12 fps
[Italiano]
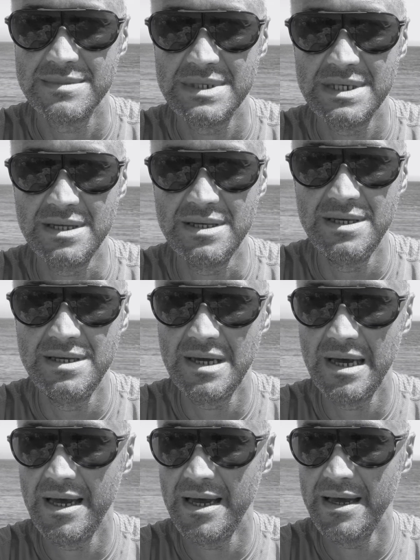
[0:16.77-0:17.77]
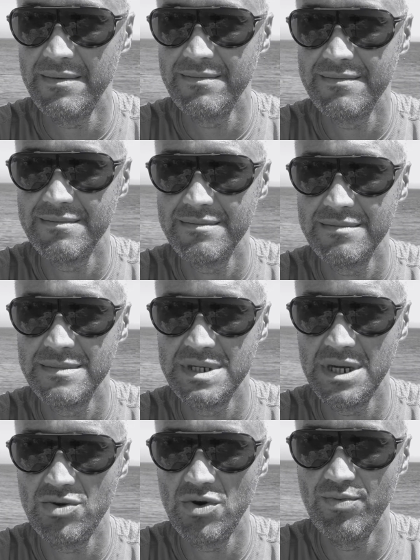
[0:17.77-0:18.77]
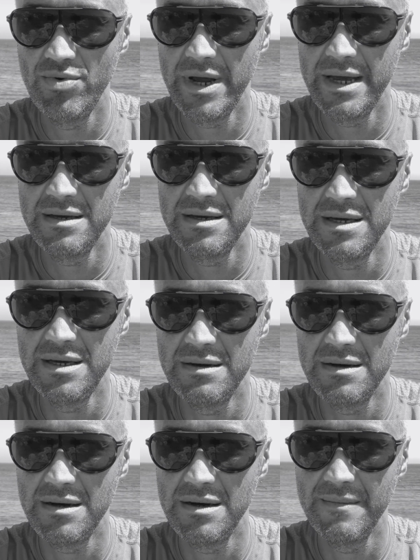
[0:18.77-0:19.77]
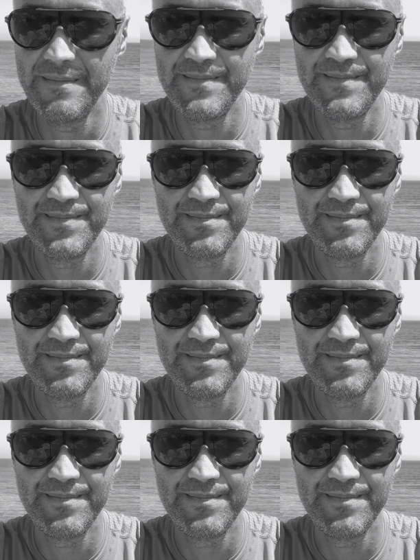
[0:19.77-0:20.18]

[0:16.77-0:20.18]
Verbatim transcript: Sentite sentono pure i um,